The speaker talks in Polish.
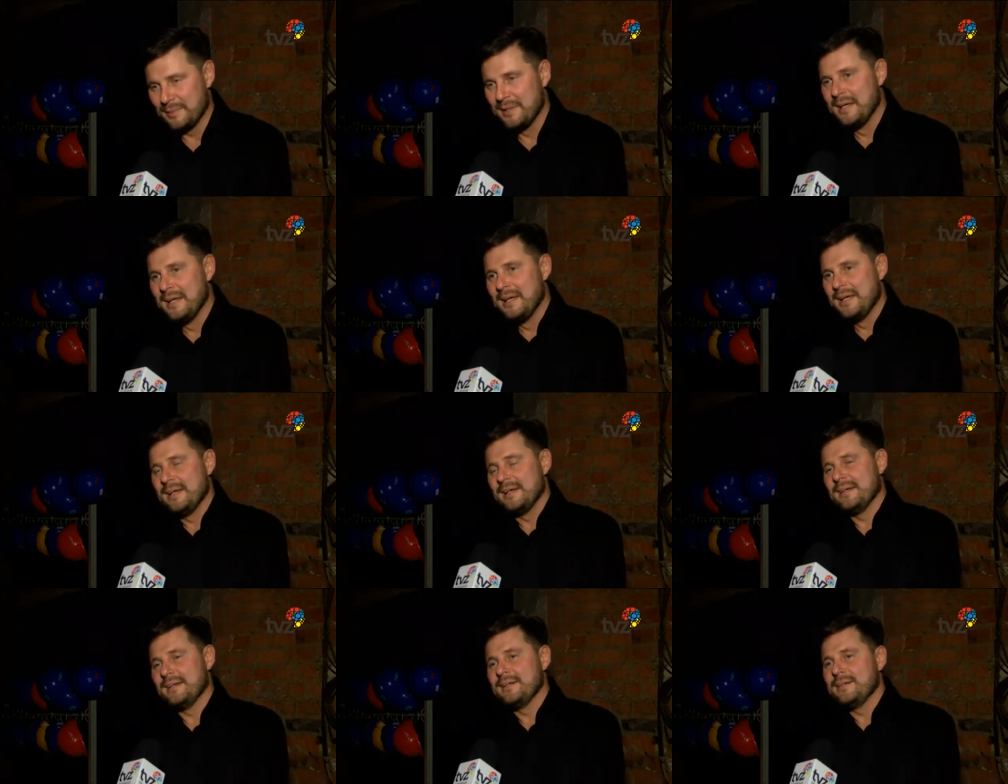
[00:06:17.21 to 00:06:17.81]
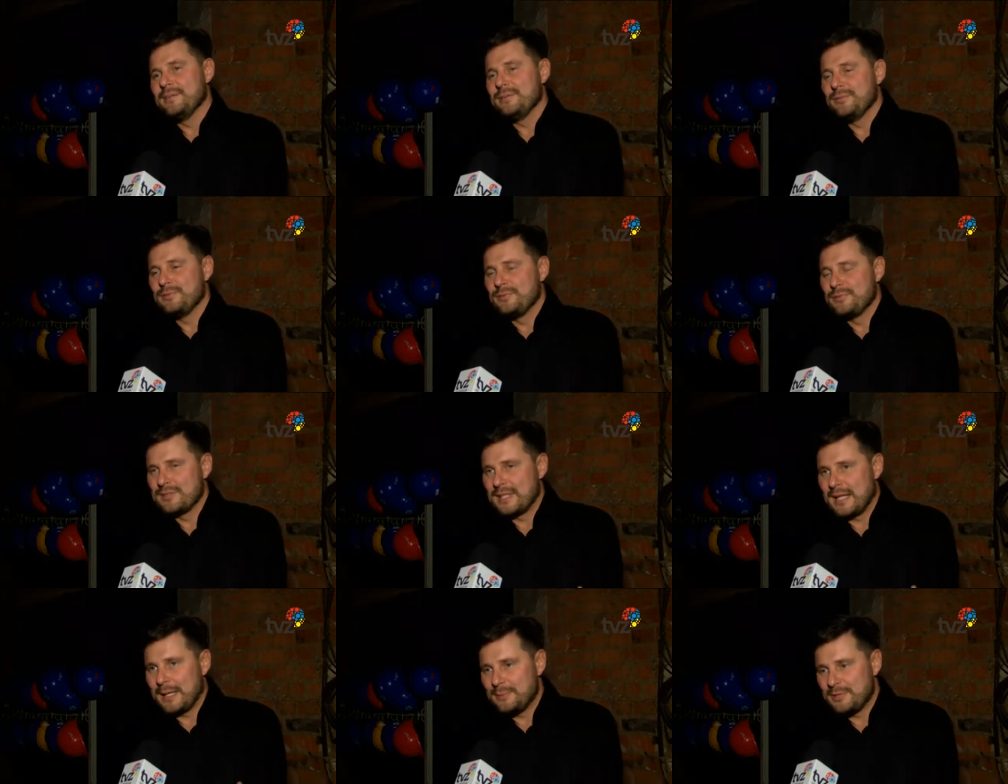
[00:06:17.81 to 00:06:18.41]
E,
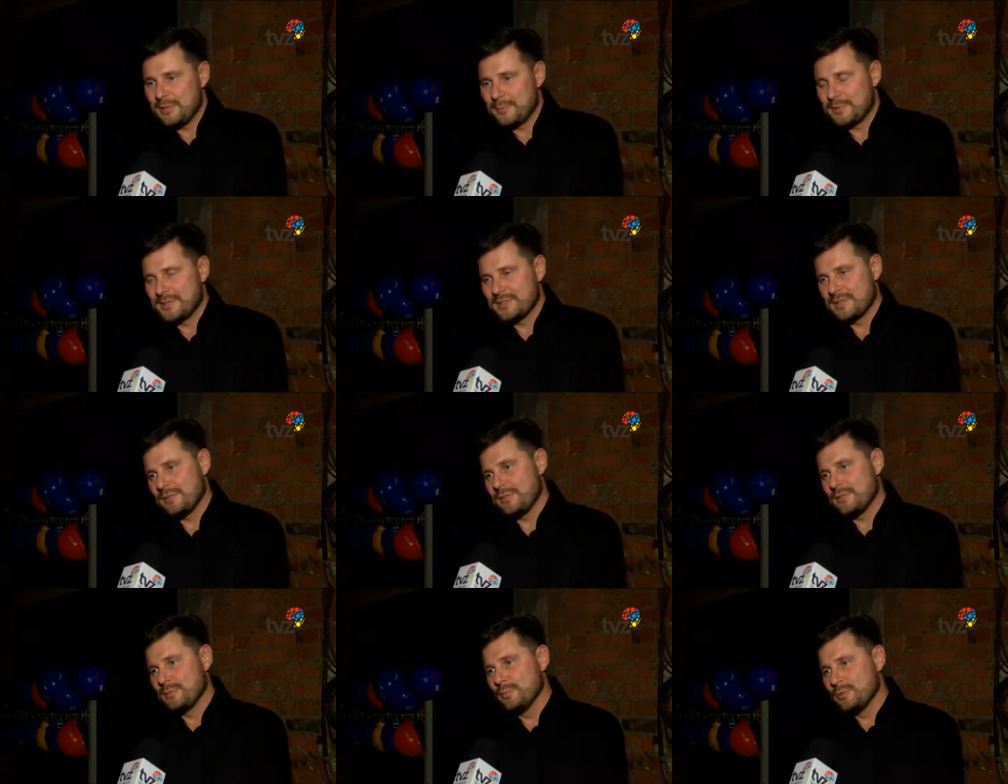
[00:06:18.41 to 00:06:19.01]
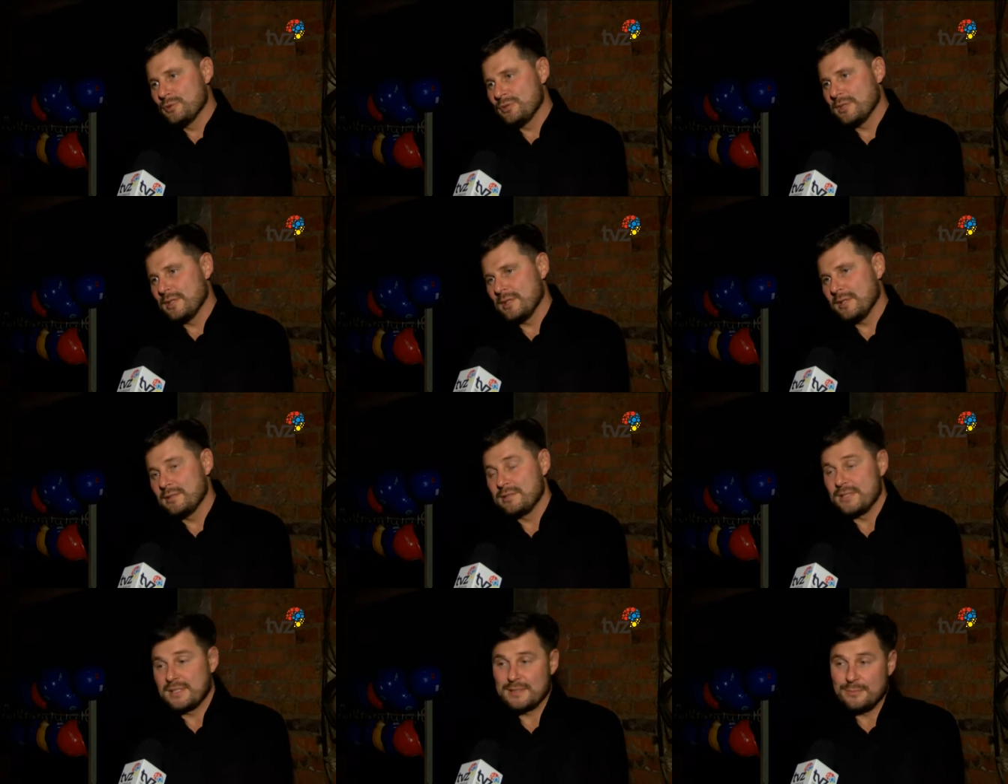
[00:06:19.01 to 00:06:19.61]
staramy się prezentować
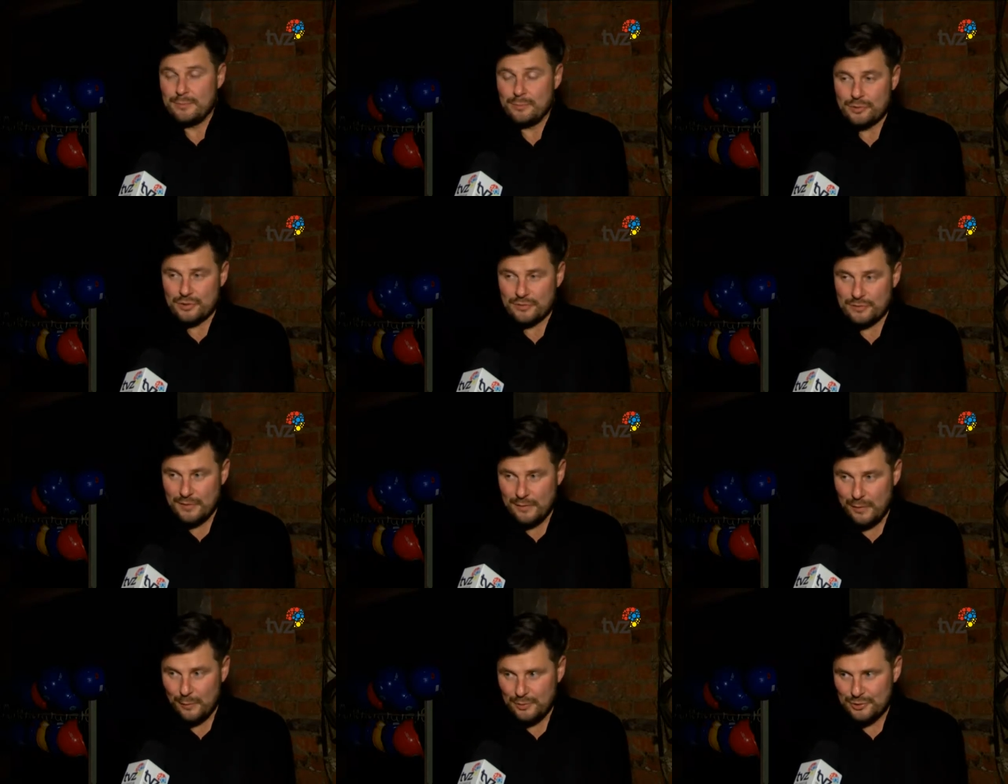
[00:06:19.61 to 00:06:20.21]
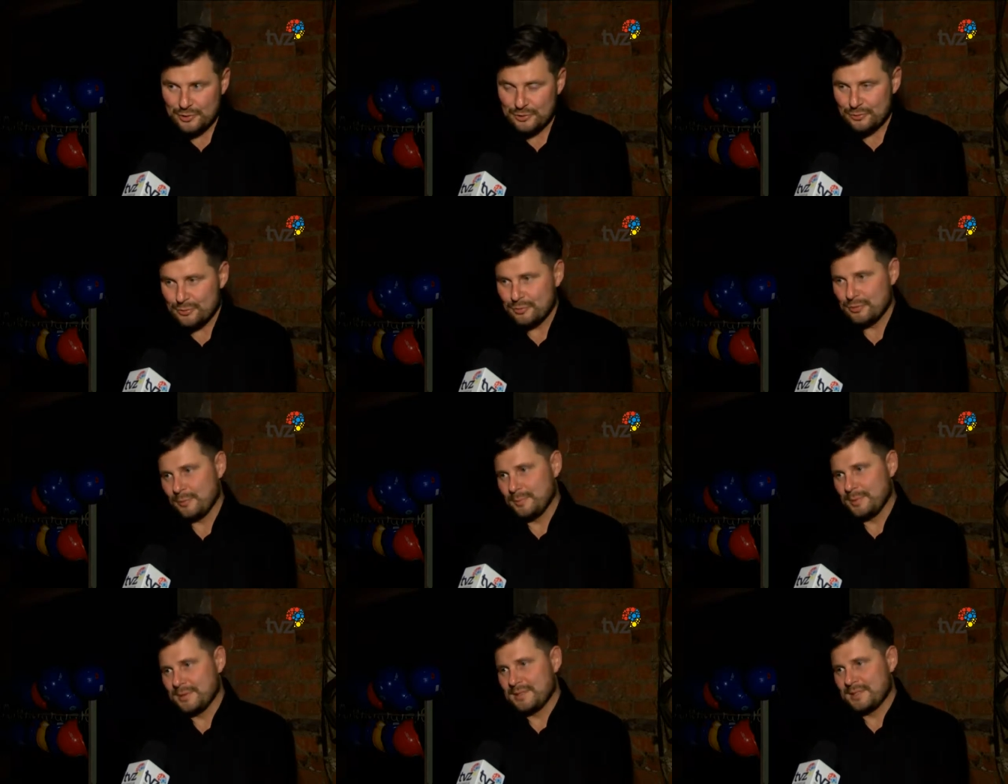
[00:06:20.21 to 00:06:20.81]
muzykę, czasem może wydawałoby się
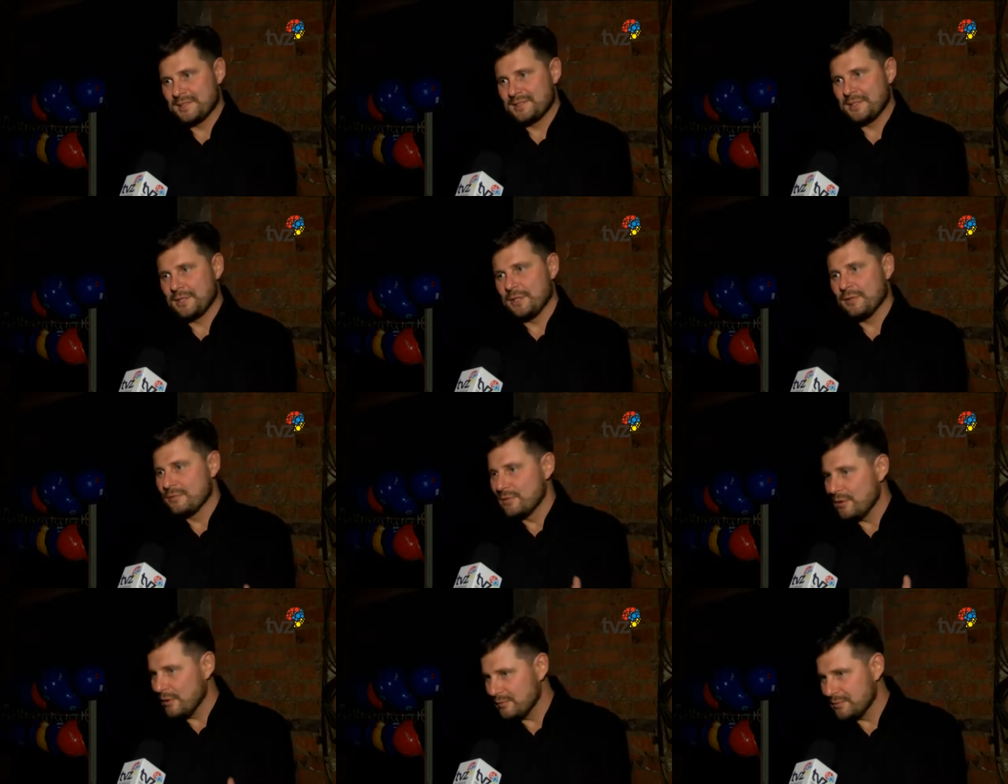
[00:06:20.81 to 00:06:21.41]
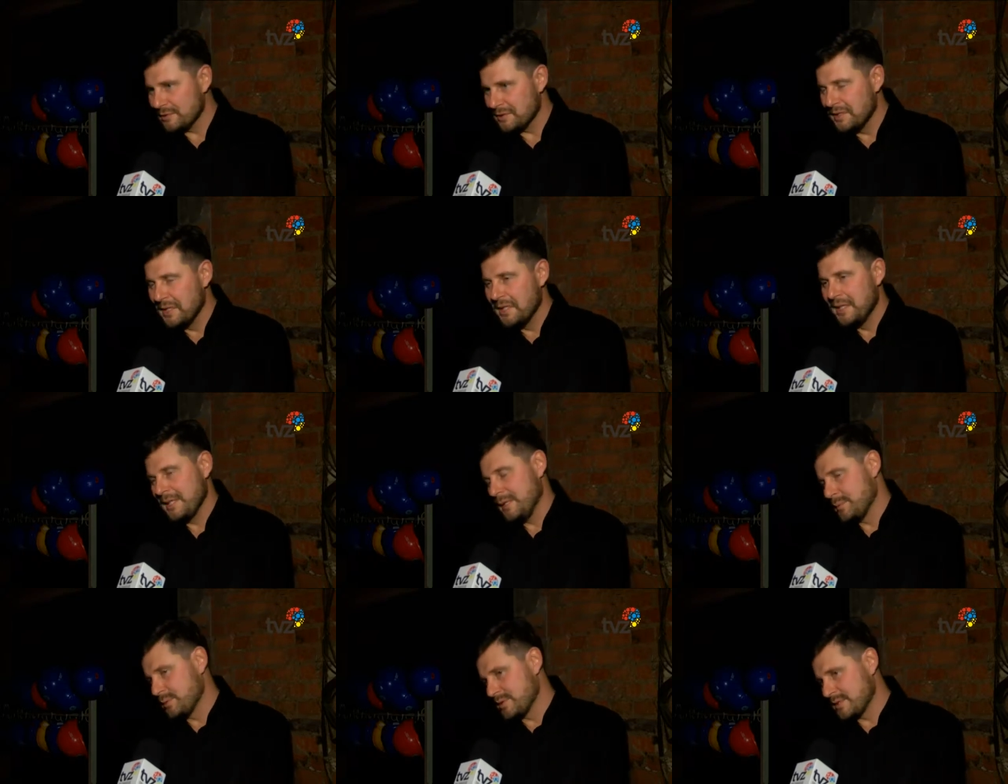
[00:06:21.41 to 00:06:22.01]
trudną Pendereckiego, w nowy
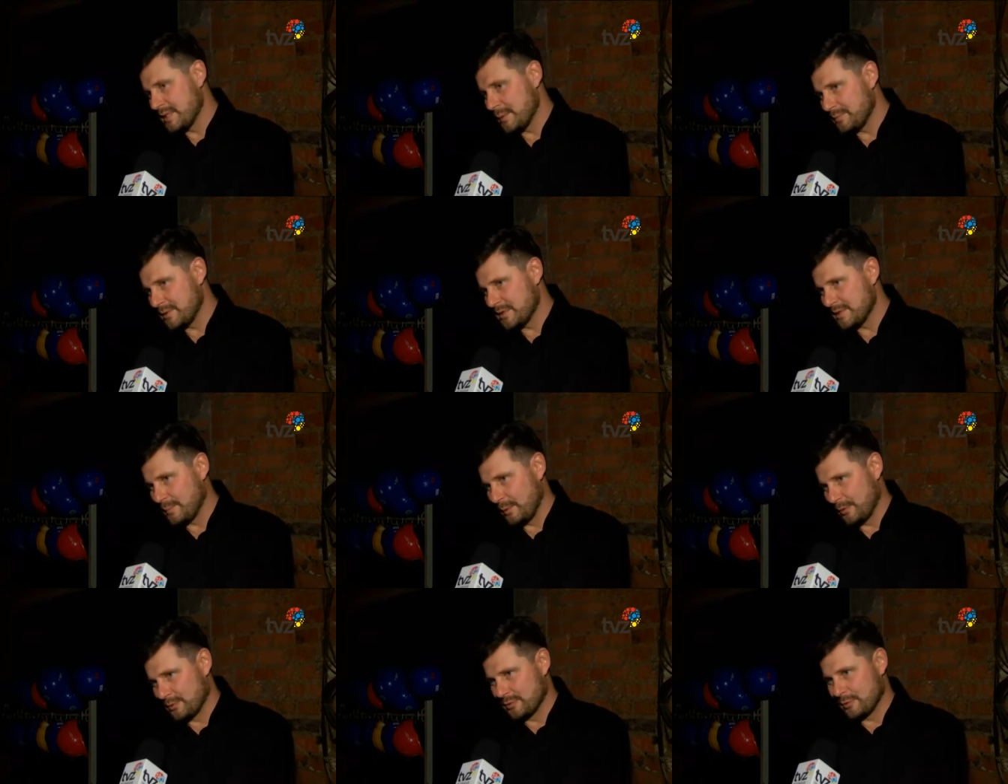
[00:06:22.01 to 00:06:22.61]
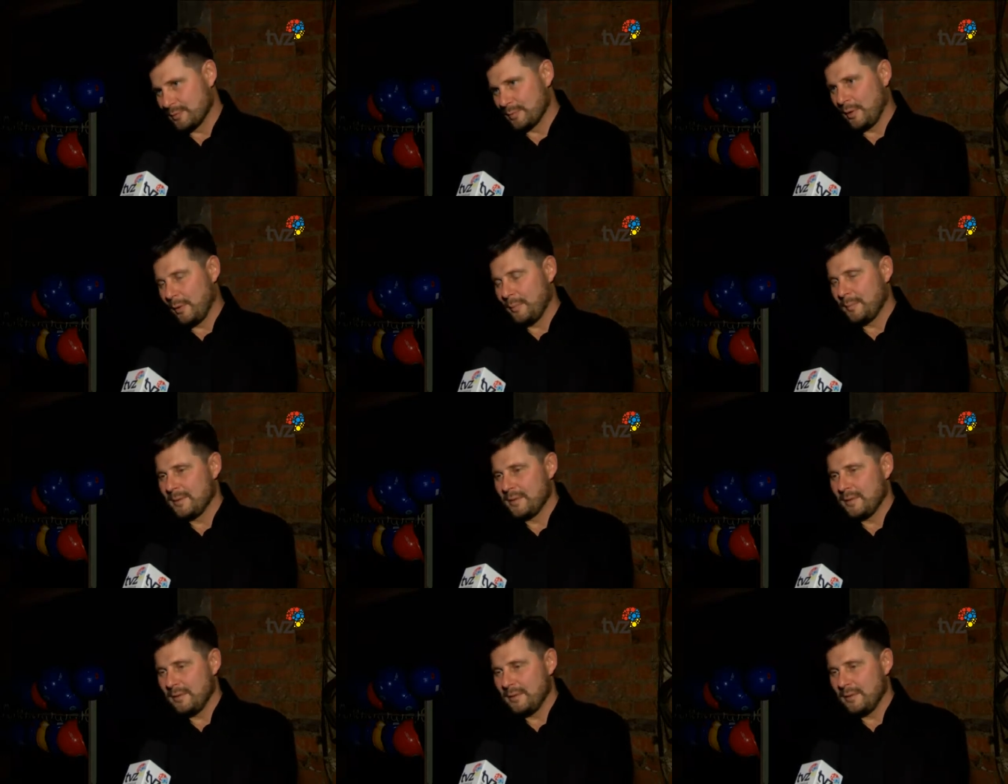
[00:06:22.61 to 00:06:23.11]
i przystępny sposób,